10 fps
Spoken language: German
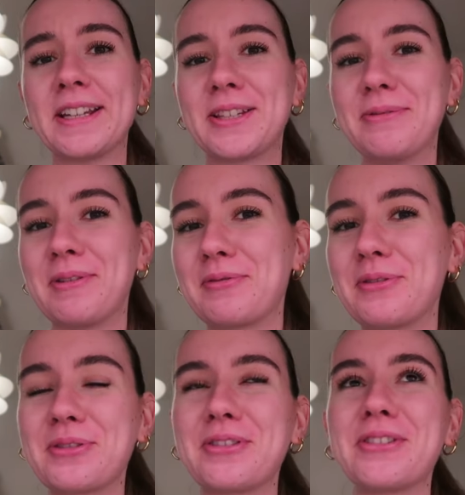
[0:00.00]

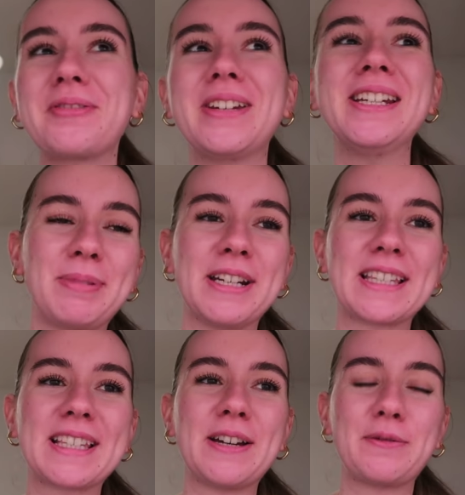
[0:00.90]
Reizüberflutung irgendwie. Ich bin
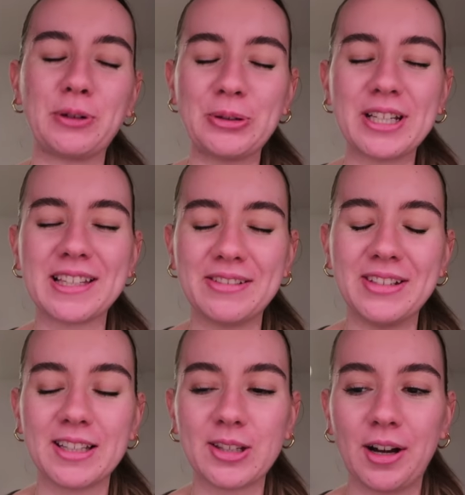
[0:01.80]
jetzt froh, dass ich
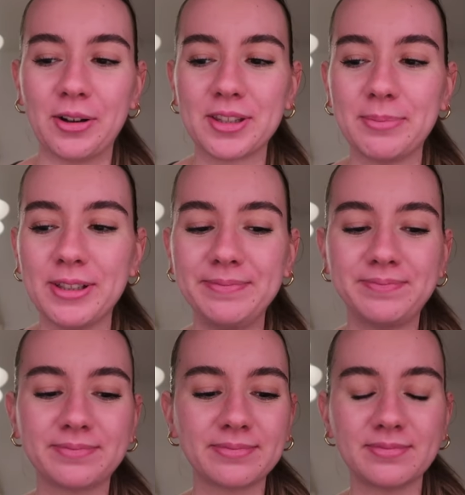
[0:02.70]
wieder zu Hause bin.
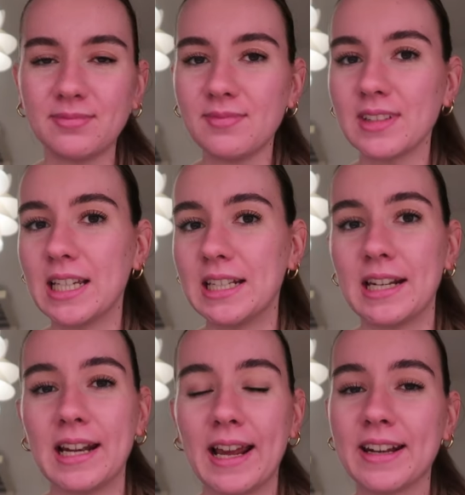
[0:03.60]
In
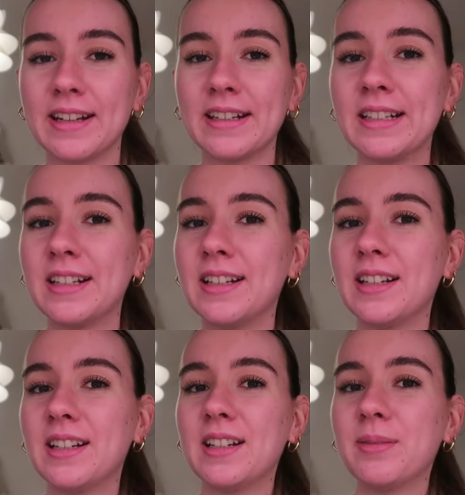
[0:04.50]
den Läden
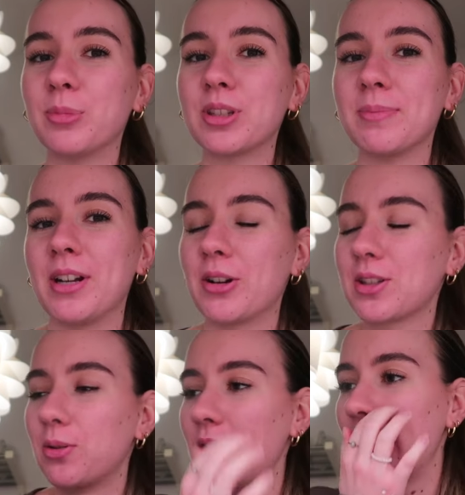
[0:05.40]
musste man auch
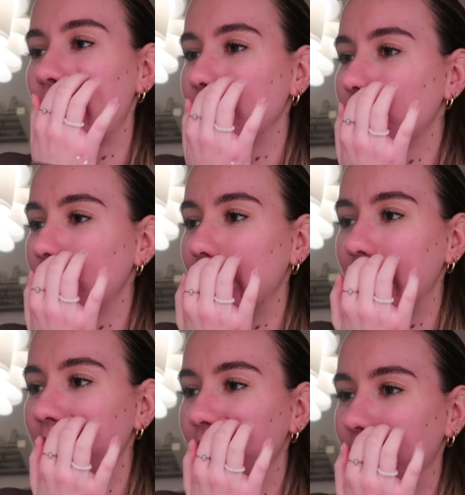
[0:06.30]
so lange
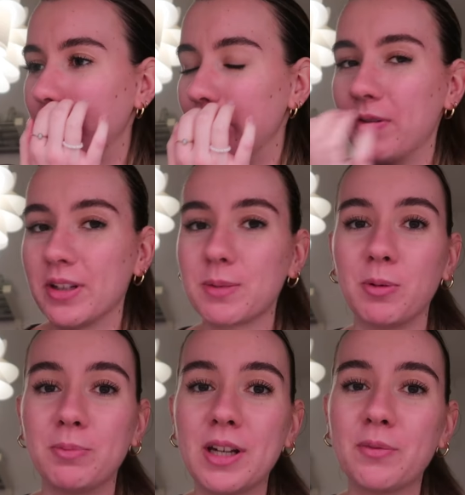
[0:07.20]
anstehen, wenn man was
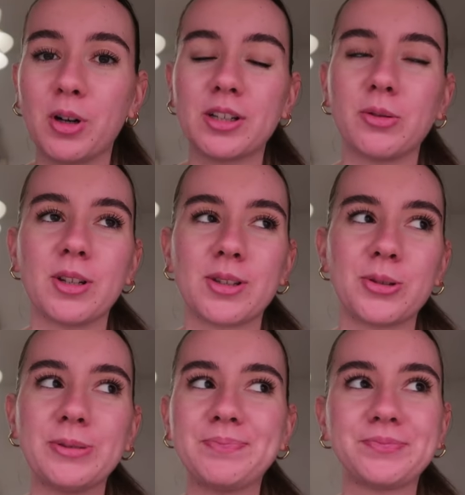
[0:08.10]
probieren wollte oder
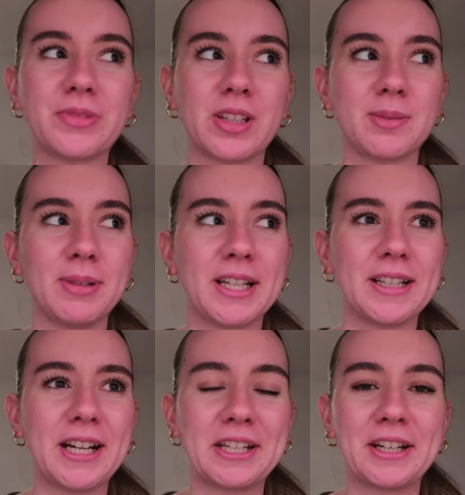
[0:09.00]
so.
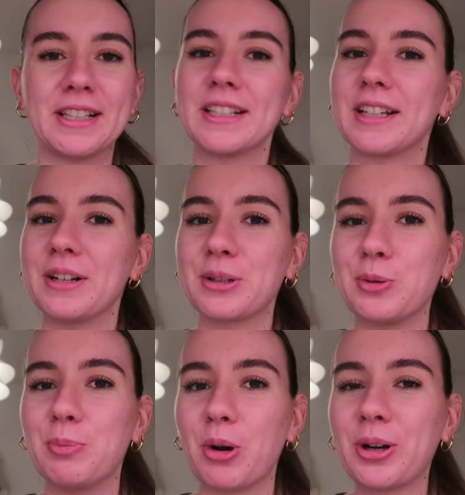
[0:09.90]
Deswegen hatte ich eigentlich gar nicht
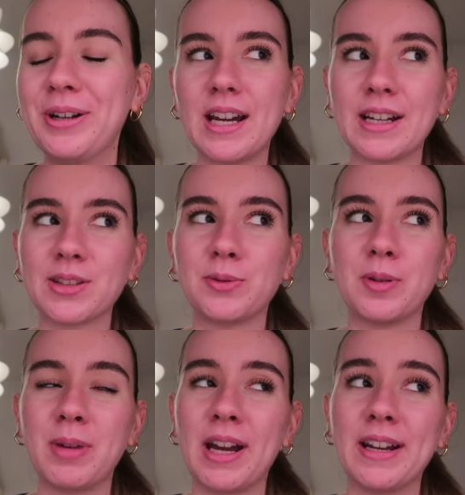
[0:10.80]
so Bock. Also
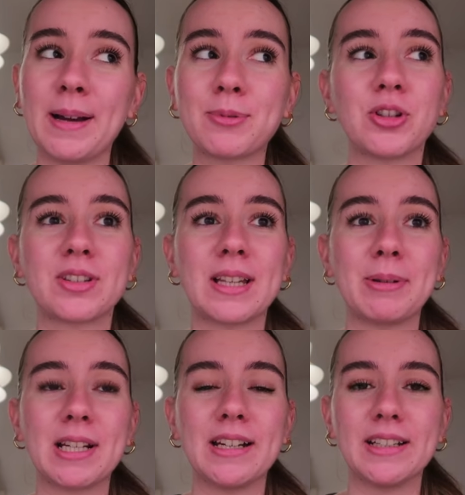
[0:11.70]
für meinen Abschluss
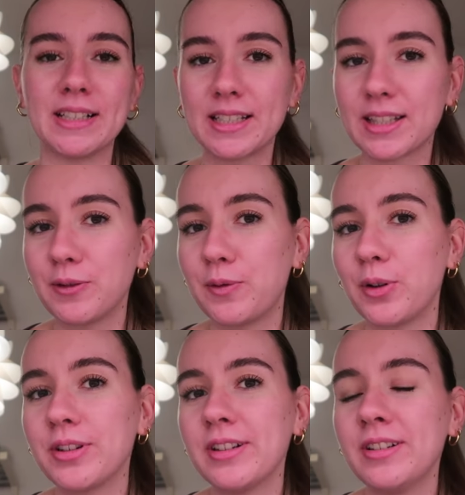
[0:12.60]
habe ich leider nichts
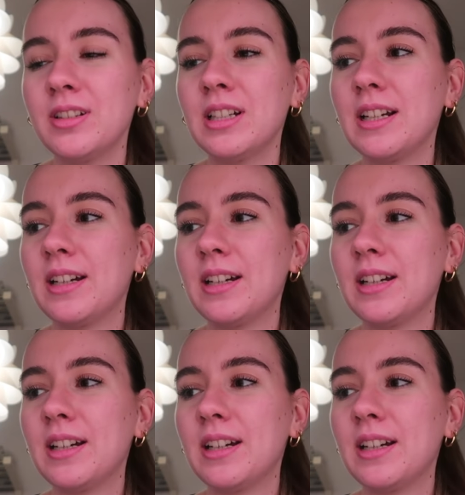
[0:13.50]
gefunden.